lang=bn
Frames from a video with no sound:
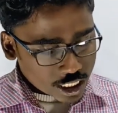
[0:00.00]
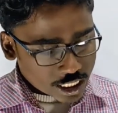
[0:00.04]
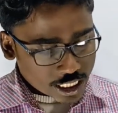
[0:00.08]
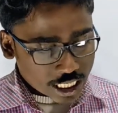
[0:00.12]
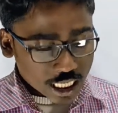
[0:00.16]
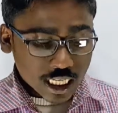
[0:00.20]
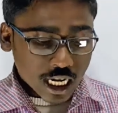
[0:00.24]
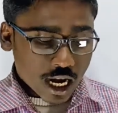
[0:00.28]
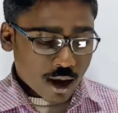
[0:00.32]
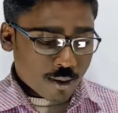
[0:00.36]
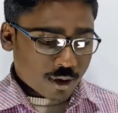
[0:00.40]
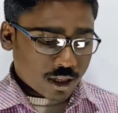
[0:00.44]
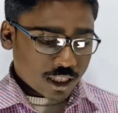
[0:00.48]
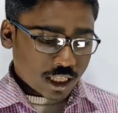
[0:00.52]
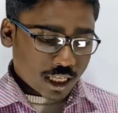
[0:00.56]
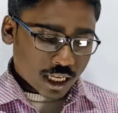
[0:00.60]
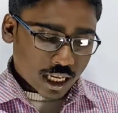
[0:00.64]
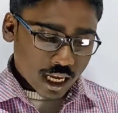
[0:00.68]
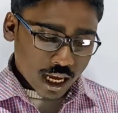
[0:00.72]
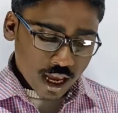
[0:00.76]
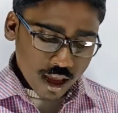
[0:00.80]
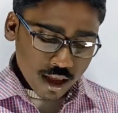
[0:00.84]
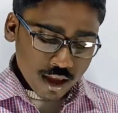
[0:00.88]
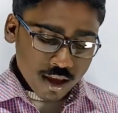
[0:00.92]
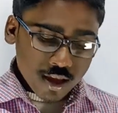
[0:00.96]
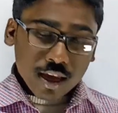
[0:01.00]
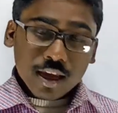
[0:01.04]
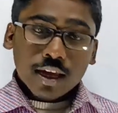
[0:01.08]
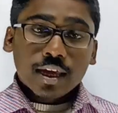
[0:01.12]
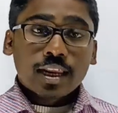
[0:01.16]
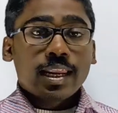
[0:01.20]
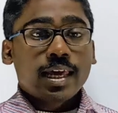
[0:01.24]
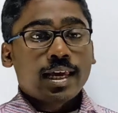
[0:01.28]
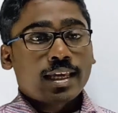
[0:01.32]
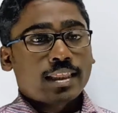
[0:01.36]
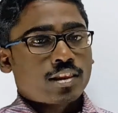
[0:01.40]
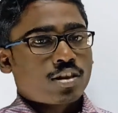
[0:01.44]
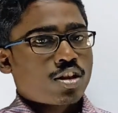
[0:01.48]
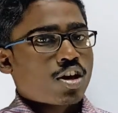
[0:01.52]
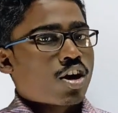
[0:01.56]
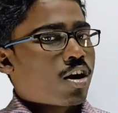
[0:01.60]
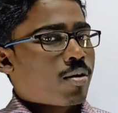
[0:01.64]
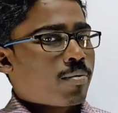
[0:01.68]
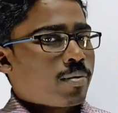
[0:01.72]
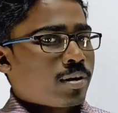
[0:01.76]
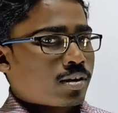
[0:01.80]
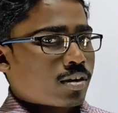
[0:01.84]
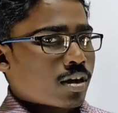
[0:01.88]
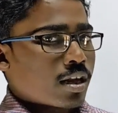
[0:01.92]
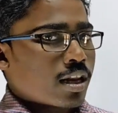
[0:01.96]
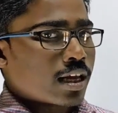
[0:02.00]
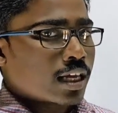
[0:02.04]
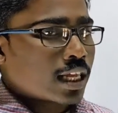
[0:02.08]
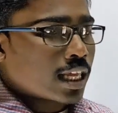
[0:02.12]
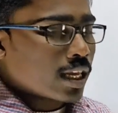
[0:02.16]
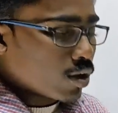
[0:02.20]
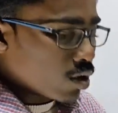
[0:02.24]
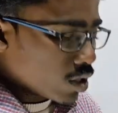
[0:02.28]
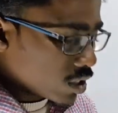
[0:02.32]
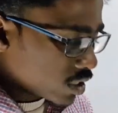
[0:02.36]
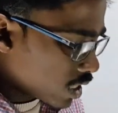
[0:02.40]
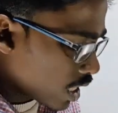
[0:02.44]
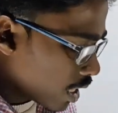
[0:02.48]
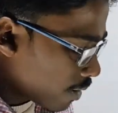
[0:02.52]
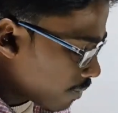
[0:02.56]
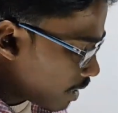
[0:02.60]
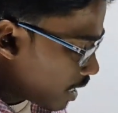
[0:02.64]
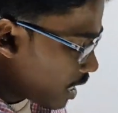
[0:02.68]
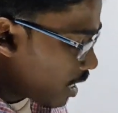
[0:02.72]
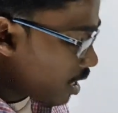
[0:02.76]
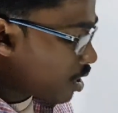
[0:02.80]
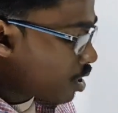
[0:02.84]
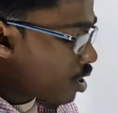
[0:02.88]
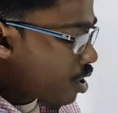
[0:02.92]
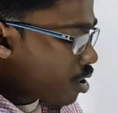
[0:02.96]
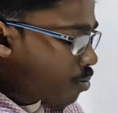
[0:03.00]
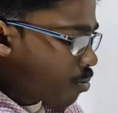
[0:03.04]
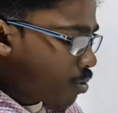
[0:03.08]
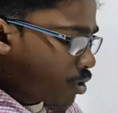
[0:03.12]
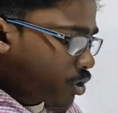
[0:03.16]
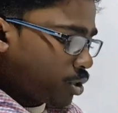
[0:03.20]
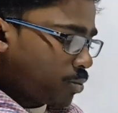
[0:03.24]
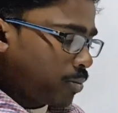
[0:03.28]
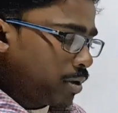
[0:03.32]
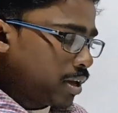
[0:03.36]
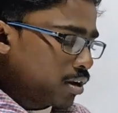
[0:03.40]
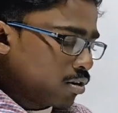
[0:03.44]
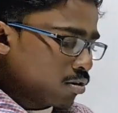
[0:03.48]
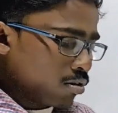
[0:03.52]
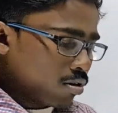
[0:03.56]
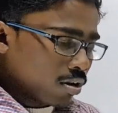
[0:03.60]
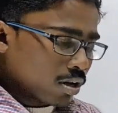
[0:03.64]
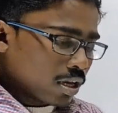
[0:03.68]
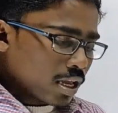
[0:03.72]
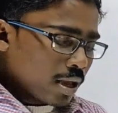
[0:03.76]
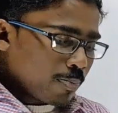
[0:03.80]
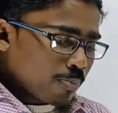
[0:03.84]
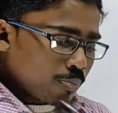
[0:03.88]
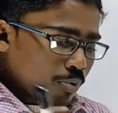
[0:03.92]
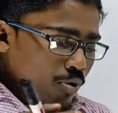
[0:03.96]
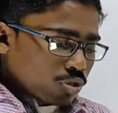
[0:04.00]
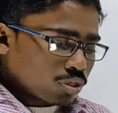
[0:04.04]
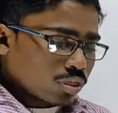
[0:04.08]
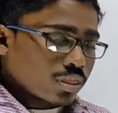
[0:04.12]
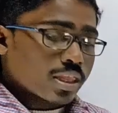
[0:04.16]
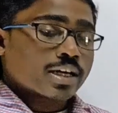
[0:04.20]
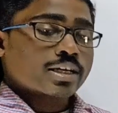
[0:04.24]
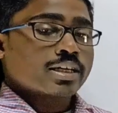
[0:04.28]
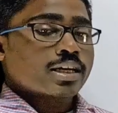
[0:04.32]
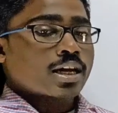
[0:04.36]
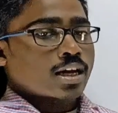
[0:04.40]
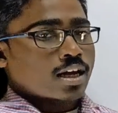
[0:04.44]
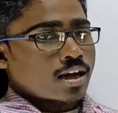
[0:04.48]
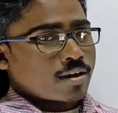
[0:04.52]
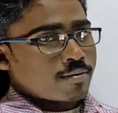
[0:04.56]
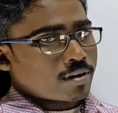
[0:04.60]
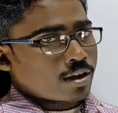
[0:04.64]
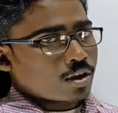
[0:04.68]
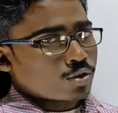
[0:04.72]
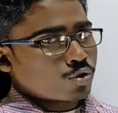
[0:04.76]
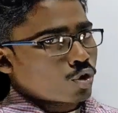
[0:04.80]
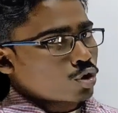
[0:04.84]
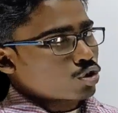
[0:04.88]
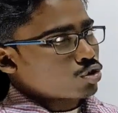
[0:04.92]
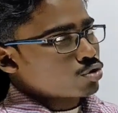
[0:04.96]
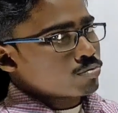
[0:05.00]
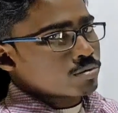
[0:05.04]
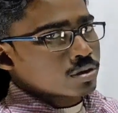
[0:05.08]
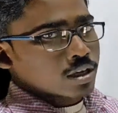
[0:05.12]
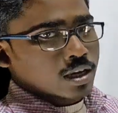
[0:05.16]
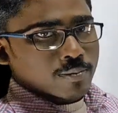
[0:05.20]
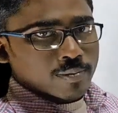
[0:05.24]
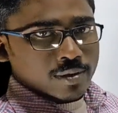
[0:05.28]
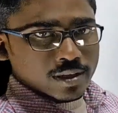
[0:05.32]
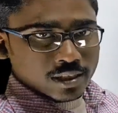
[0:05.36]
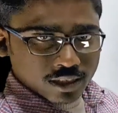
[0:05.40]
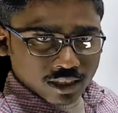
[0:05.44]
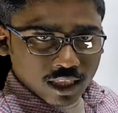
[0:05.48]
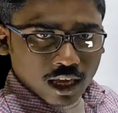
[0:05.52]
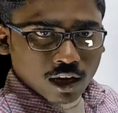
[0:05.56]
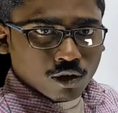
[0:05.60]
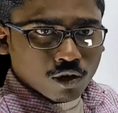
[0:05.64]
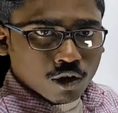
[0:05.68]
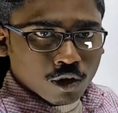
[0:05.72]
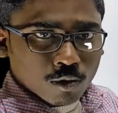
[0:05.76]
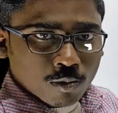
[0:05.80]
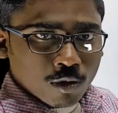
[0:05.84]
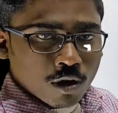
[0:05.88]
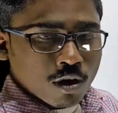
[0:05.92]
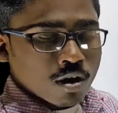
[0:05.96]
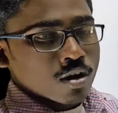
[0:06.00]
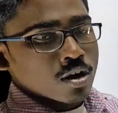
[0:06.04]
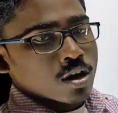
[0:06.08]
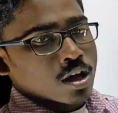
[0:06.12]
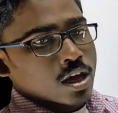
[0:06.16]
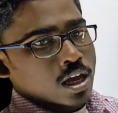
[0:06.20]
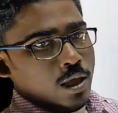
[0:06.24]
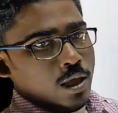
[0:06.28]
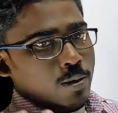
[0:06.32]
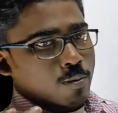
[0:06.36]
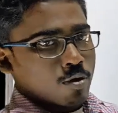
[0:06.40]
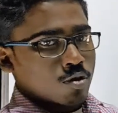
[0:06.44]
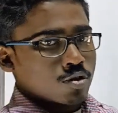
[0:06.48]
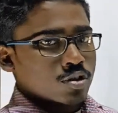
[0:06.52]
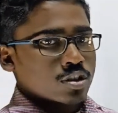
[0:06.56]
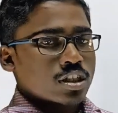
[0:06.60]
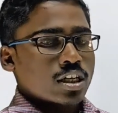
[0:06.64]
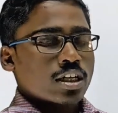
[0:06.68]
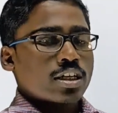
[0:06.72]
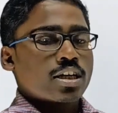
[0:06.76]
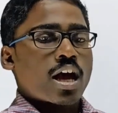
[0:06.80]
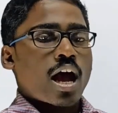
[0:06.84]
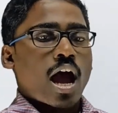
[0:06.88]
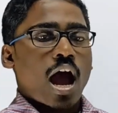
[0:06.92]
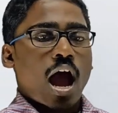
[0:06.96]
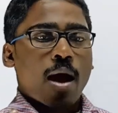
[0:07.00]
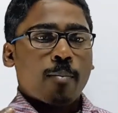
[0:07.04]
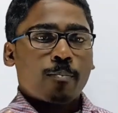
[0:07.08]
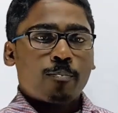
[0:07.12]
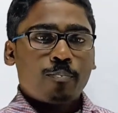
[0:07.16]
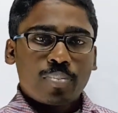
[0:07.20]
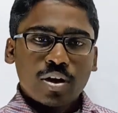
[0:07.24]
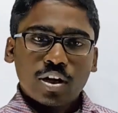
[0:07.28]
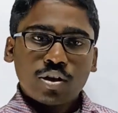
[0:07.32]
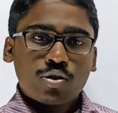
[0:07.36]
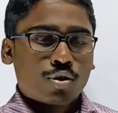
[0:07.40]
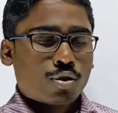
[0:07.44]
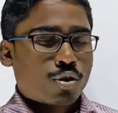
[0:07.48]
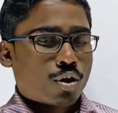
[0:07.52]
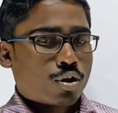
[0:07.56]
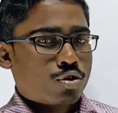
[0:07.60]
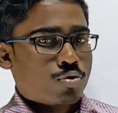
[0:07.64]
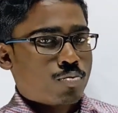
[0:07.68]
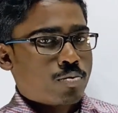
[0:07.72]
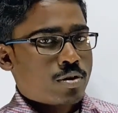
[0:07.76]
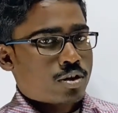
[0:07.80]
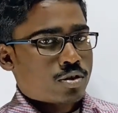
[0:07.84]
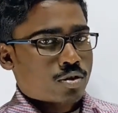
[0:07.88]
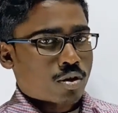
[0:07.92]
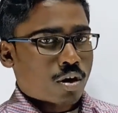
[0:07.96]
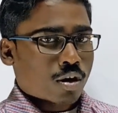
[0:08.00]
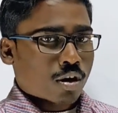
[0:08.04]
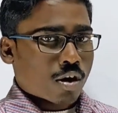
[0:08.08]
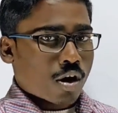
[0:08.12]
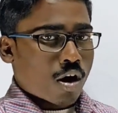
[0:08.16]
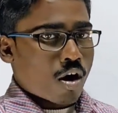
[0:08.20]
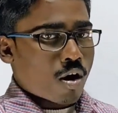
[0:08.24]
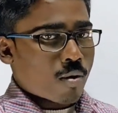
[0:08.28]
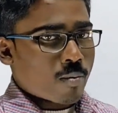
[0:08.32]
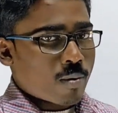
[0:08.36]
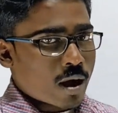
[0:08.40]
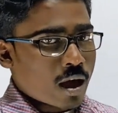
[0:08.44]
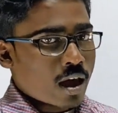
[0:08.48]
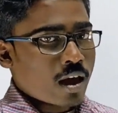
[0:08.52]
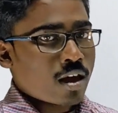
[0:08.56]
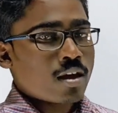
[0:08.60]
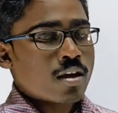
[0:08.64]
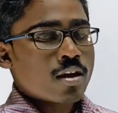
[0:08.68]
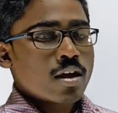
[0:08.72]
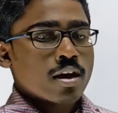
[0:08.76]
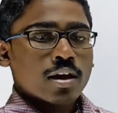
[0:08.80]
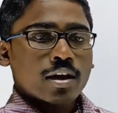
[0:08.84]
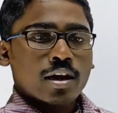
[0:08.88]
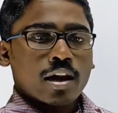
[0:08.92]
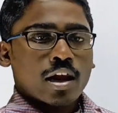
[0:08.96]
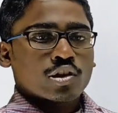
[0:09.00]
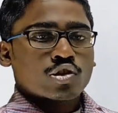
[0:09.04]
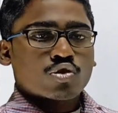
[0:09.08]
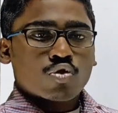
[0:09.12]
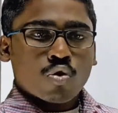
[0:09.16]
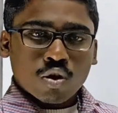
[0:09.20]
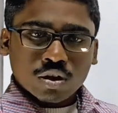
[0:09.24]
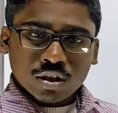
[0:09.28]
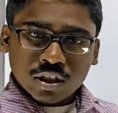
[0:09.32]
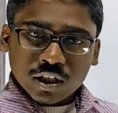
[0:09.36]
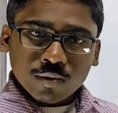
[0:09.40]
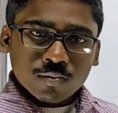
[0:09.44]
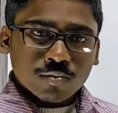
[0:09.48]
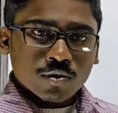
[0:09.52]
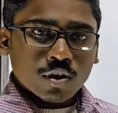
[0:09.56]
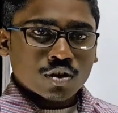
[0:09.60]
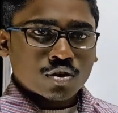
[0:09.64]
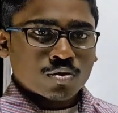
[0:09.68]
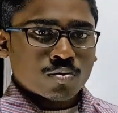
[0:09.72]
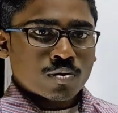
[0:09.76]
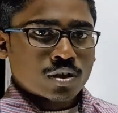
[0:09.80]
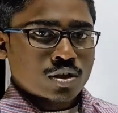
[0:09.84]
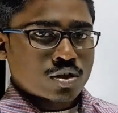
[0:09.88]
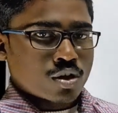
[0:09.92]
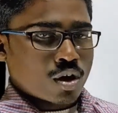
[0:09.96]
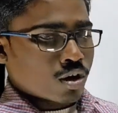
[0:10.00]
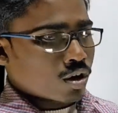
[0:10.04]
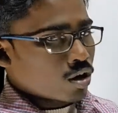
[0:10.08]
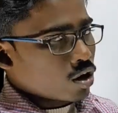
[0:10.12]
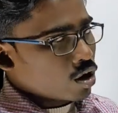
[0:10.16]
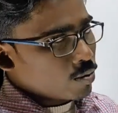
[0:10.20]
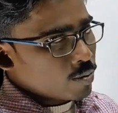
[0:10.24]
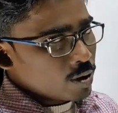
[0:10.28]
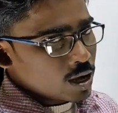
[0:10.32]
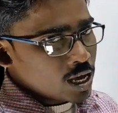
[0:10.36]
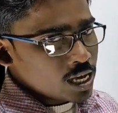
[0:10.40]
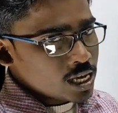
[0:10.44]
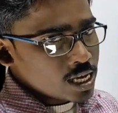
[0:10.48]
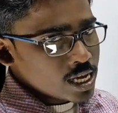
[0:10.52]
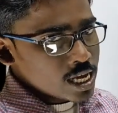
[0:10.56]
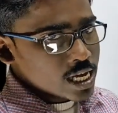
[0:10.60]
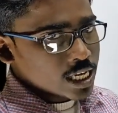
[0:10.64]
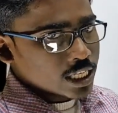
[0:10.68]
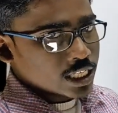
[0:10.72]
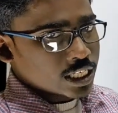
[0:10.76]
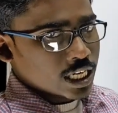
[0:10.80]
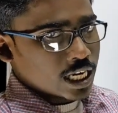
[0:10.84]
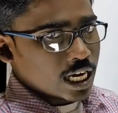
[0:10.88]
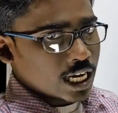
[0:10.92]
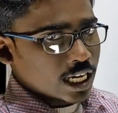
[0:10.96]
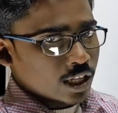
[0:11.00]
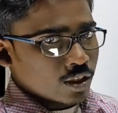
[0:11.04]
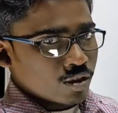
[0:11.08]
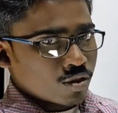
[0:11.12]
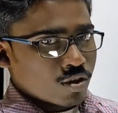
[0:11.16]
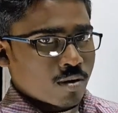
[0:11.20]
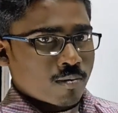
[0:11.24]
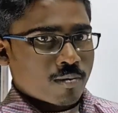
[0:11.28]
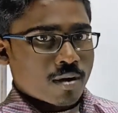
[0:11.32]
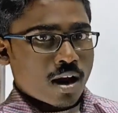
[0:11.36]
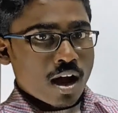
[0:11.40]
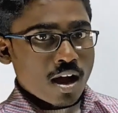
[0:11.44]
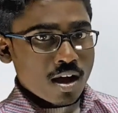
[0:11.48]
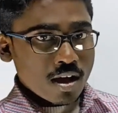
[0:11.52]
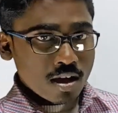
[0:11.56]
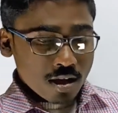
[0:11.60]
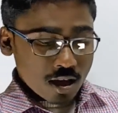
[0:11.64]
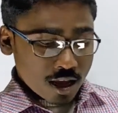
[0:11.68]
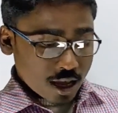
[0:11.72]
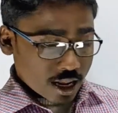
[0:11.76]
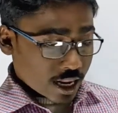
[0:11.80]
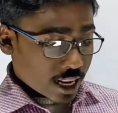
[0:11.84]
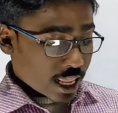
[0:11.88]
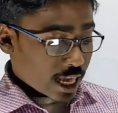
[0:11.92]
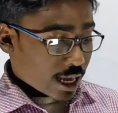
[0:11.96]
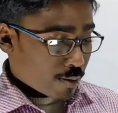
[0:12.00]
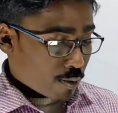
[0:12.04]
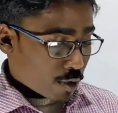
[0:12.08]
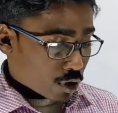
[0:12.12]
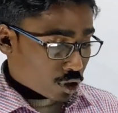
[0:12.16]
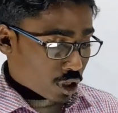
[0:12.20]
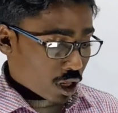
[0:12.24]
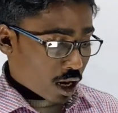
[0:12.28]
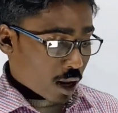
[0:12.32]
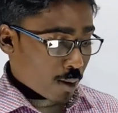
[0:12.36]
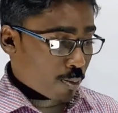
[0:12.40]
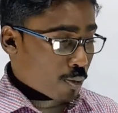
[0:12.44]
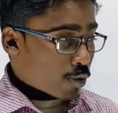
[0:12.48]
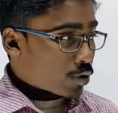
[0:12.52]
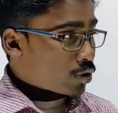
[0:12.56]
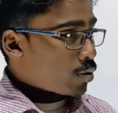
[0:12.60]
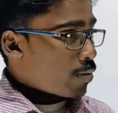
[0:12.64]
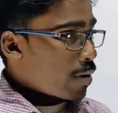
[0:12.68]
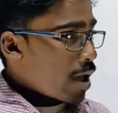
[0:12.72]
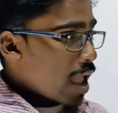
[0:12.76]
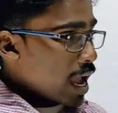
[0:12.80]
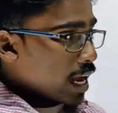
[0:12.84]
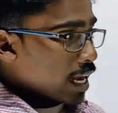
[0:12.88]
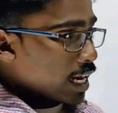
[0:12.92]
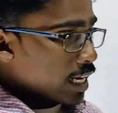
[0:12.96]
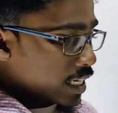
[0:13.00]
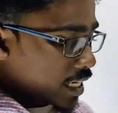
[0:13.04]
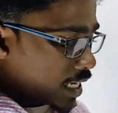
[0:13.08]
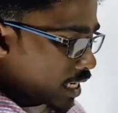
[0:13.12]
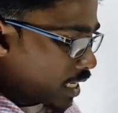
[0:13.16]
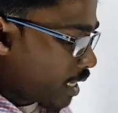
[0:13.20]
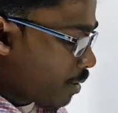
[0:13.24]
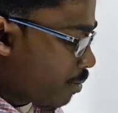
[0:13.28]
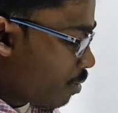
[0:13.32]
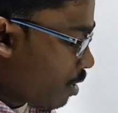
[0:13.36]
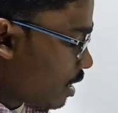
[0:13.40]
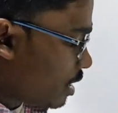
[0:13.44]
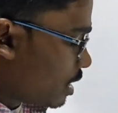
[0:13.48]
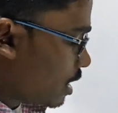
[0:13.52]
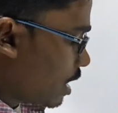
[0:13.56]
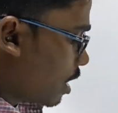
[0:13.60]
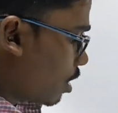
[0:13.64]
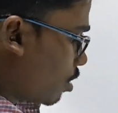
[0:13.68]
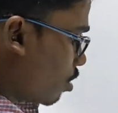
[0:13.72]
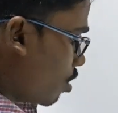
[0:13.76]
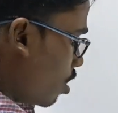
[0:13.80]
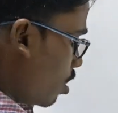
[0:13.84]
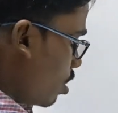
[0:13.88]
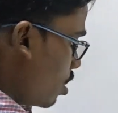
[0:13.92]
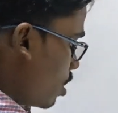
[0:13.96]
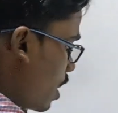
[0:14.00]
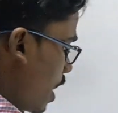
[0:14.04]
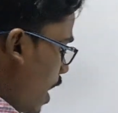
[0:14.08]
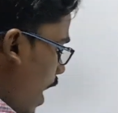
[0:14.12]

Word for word: সেটা আমাদেরকে লিখতে হবে তাহলে কি করতে হবে প্রথমে এগুলোকে প্রত্যেকটাকে আমরা দশমিকে বিস্তার করব এবং সেটা আবৃত দশমিক সংখ্যা হবে না সসীম দশমিক সংখ্যা হবে সেটা কিন্তু আমরা লিখব তাহলে প্রথমে একেরটা কি বলেছে দেখো